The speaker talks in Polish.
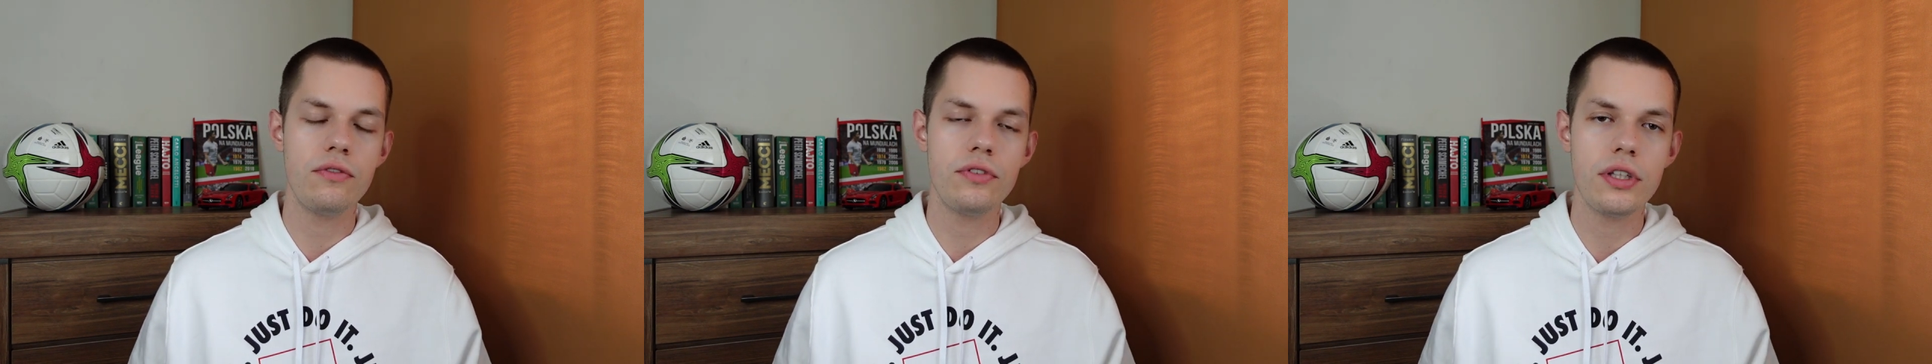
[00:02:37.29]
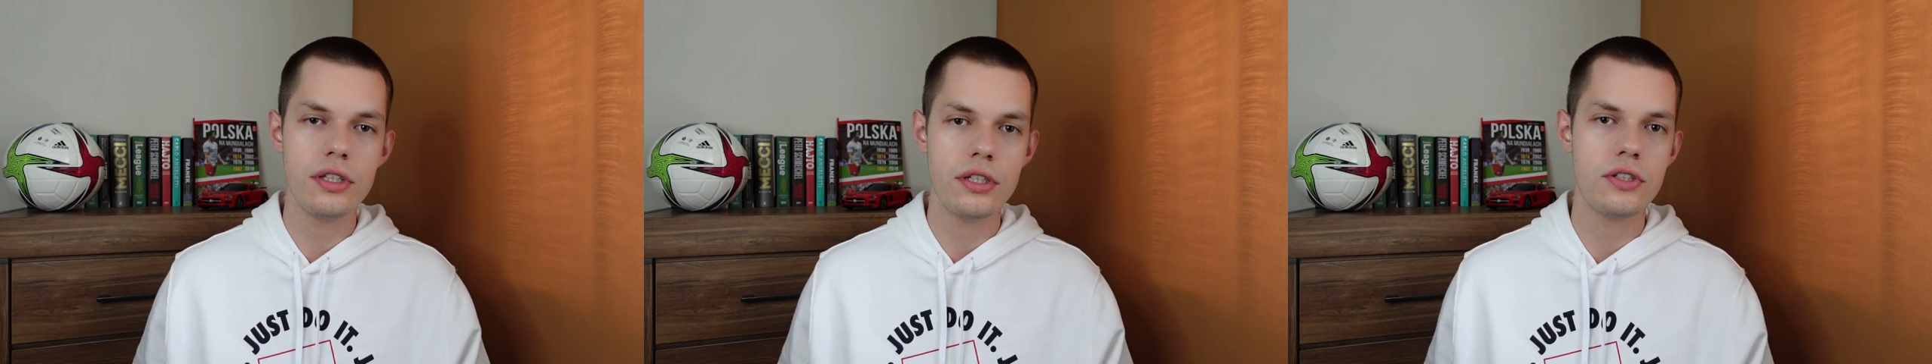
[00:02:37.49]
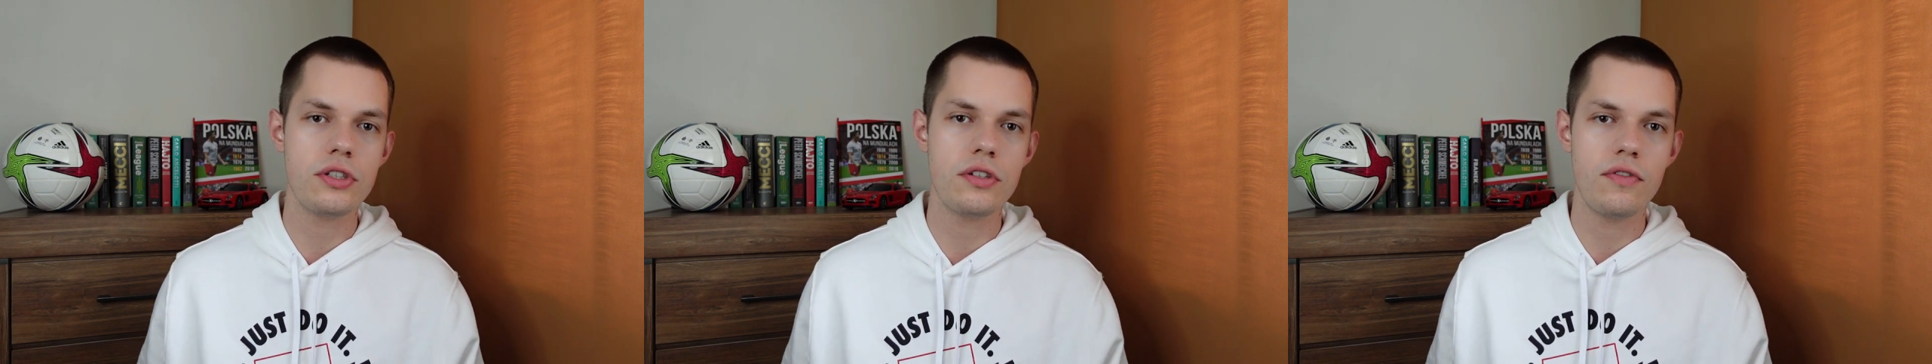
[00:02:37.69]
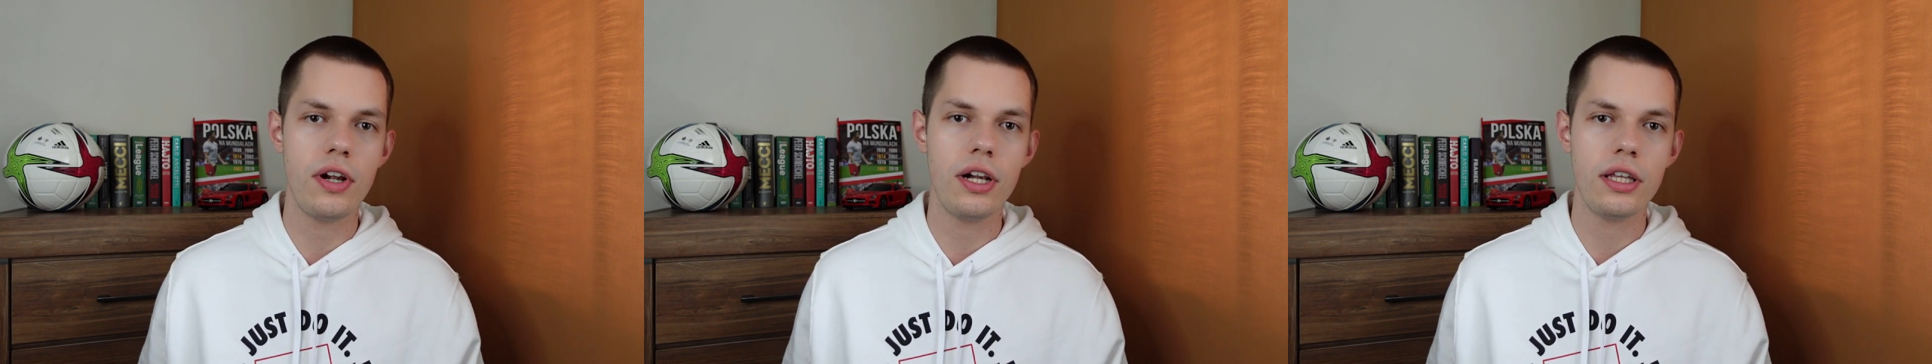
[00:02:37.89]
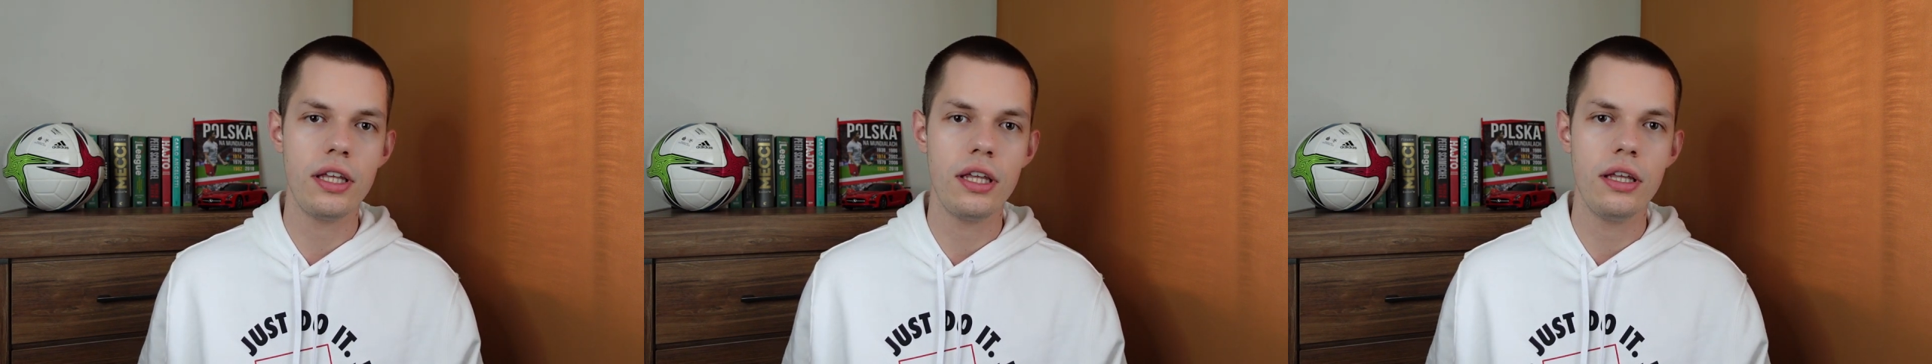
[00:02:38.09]
wtedy jeszcze
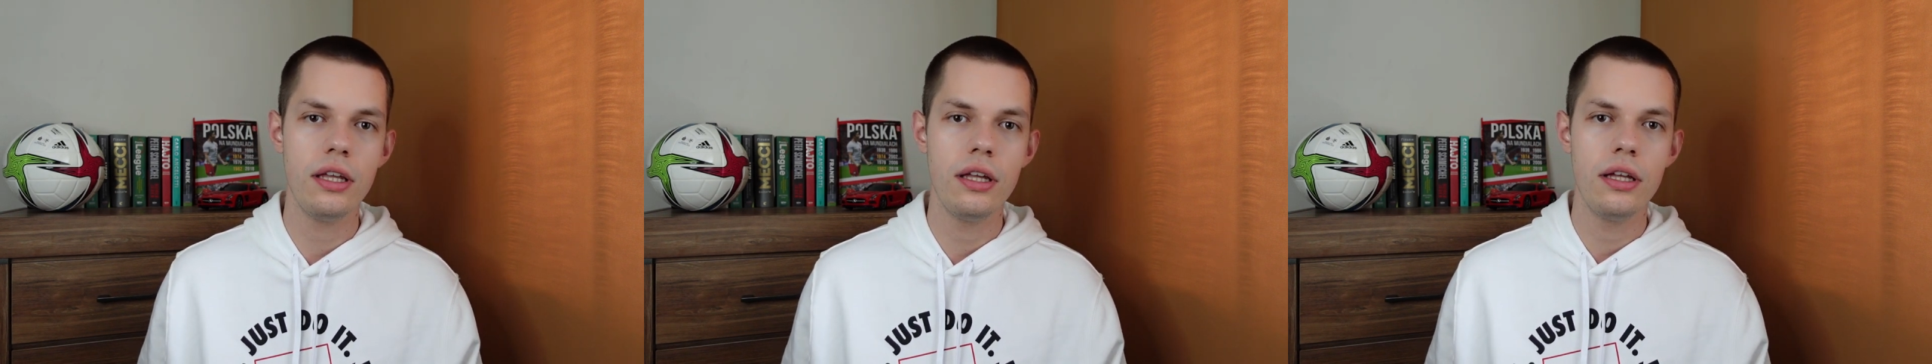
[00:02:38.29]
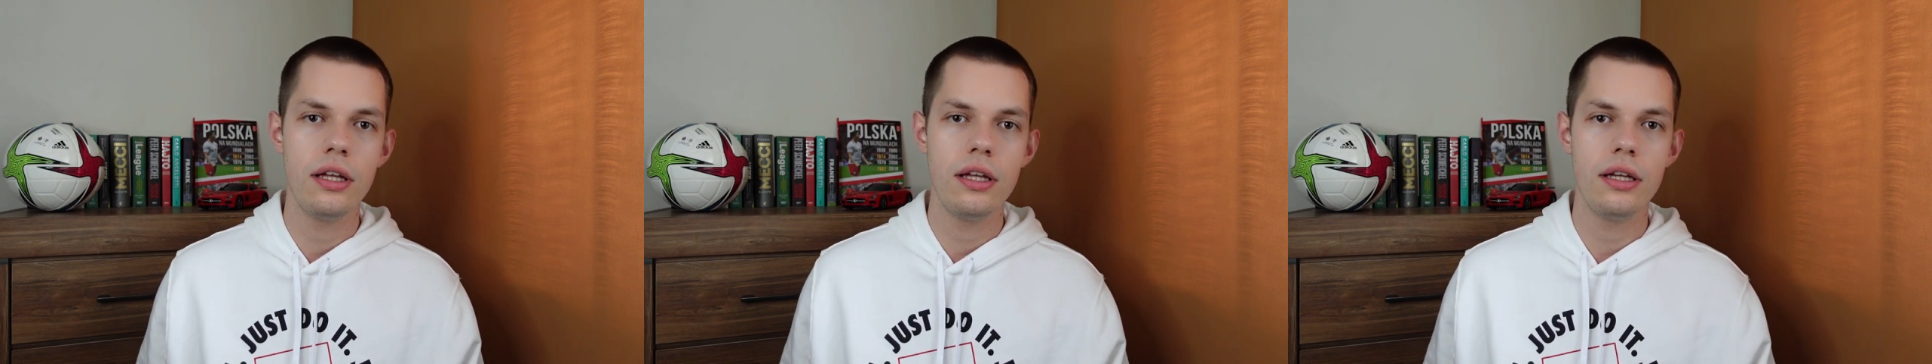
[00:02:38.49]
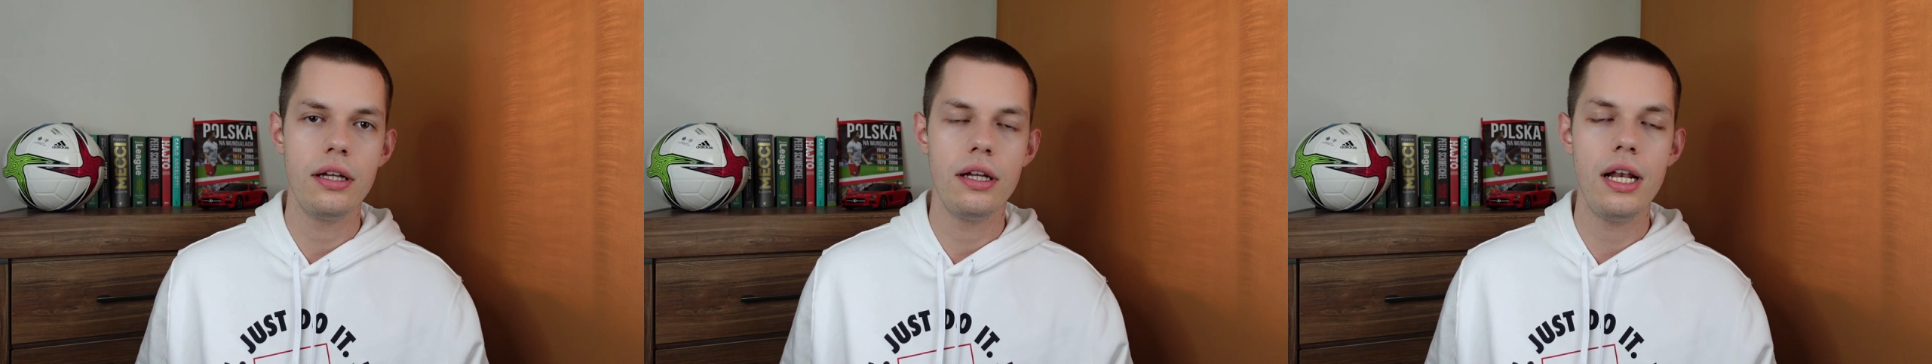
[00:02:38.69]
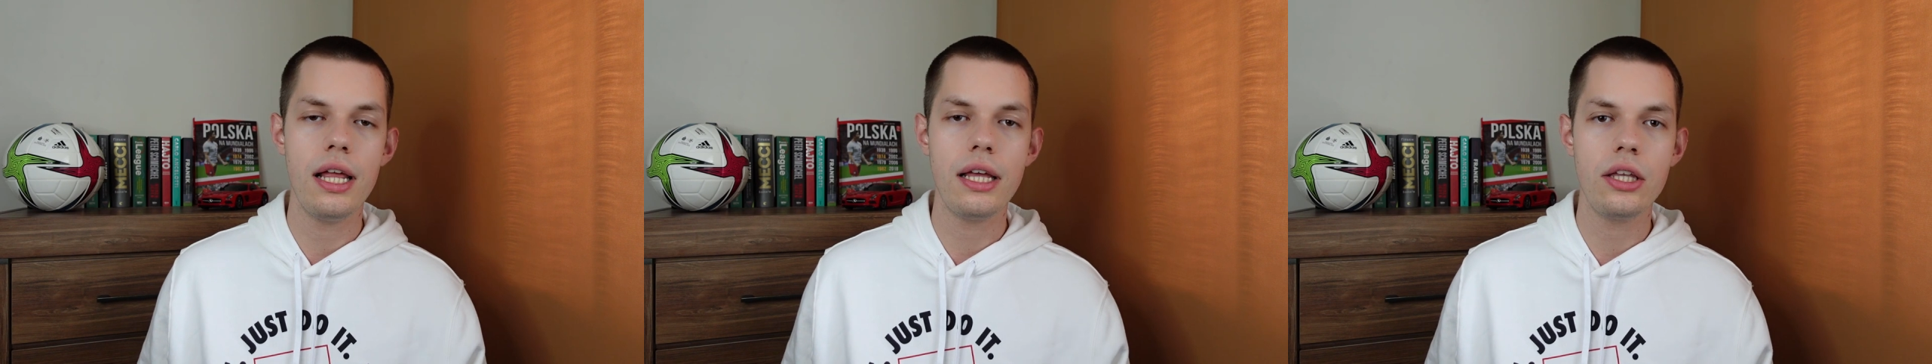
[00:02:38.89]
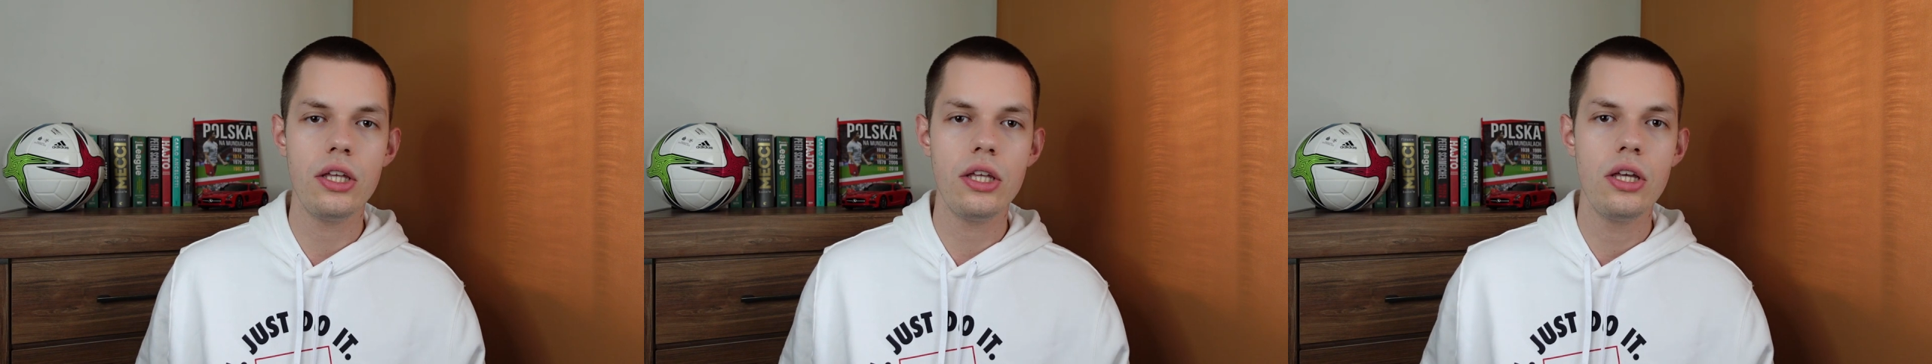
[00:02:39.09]
walki
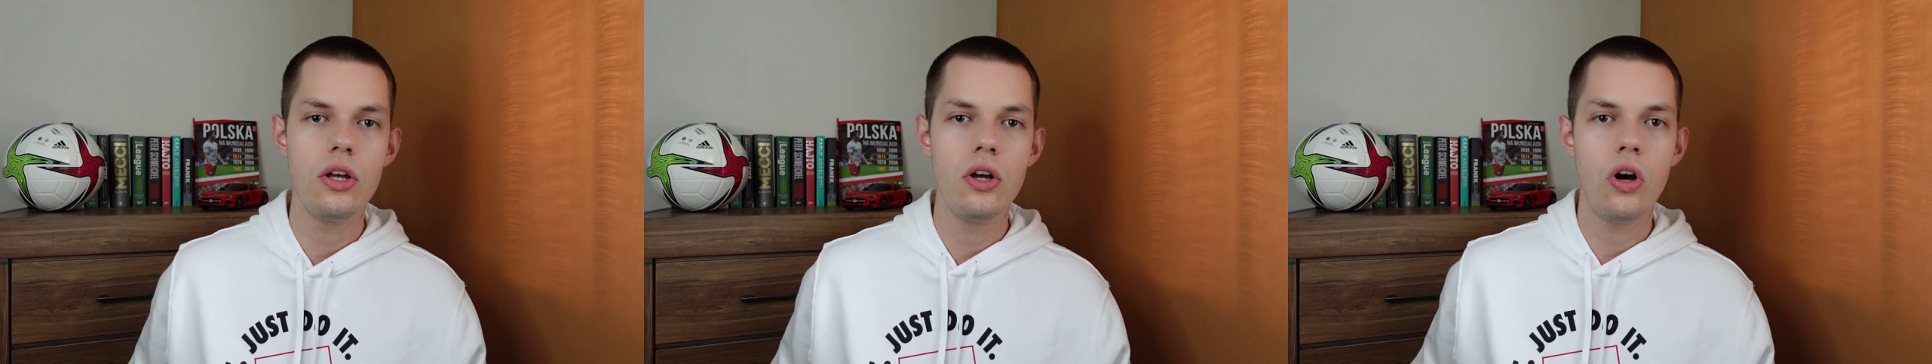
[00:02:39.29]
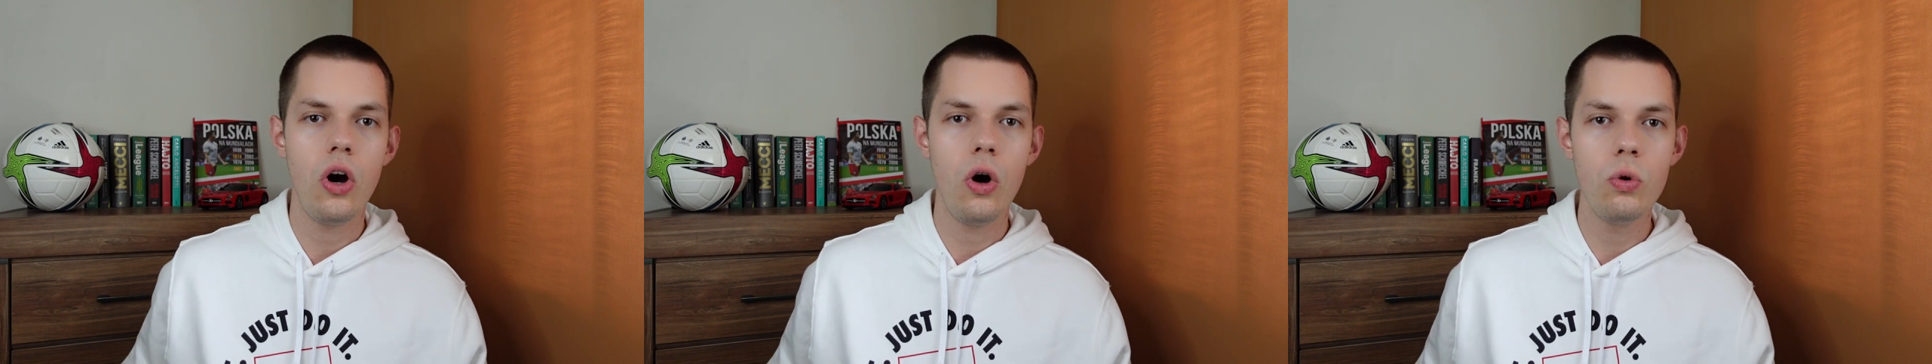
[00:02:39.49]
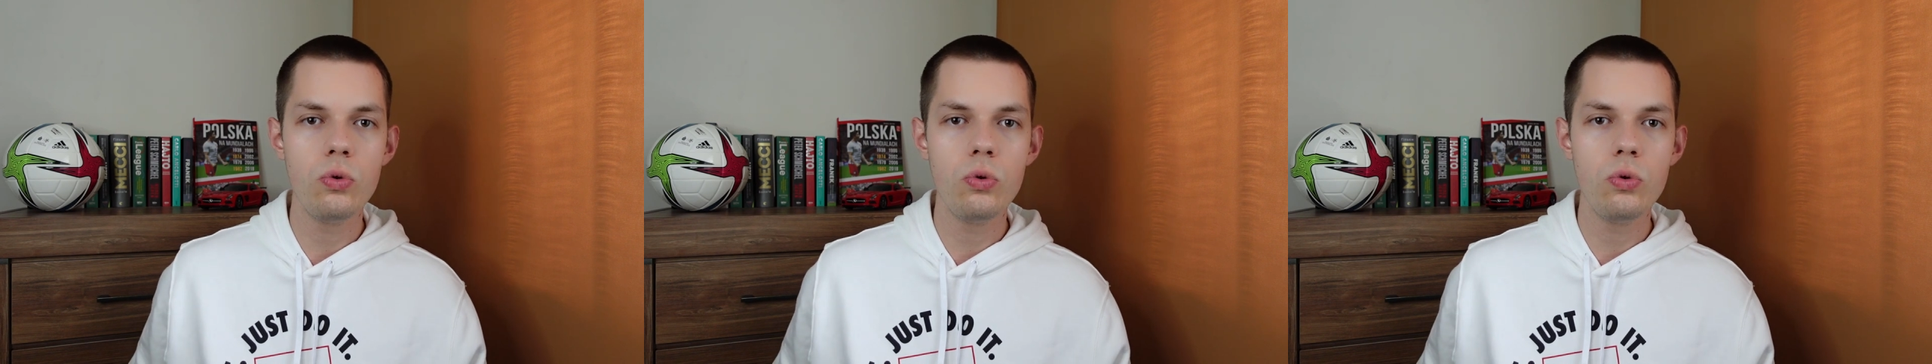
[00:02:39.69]
Legii o